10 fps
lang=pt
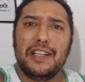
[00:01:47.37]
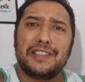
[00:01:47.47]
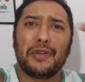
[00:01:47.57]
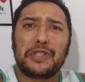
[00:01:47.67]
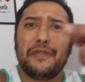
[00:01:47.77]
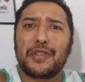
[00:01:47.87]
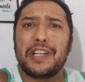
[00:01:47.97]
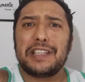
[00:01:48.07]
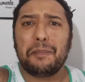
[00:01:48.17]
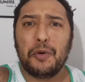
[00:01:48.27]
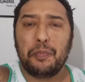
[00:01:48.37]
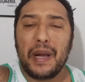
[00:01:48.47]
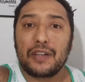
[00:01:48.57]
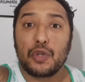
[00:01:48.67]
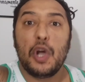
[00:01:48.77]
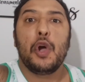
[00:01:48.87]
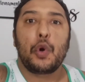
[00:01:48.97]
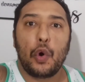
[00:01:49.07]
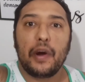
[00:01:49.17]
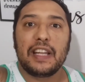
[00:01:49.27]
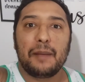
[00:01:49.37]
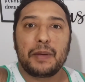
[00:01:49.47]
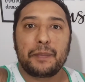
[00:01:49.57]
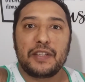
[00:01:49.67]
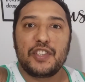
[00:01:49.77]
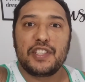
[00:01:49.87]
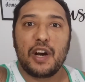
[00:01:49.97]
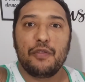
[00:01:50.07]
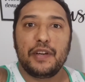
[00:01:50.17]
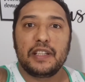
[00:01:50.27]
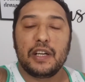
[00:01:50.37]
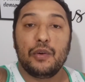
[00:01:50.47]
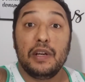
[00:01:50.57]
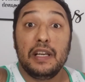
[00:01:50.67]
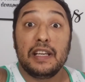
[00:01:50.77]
Então se você tá por perto, corre lá para prestigiar o Verdão,